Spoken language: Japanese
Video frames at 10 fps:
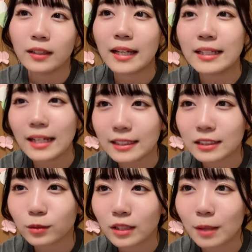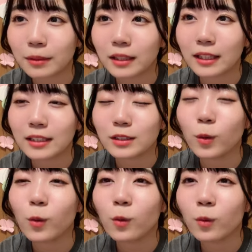何味を食べたで
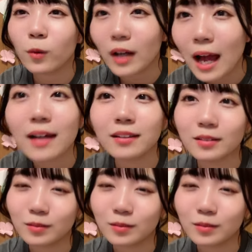しょうか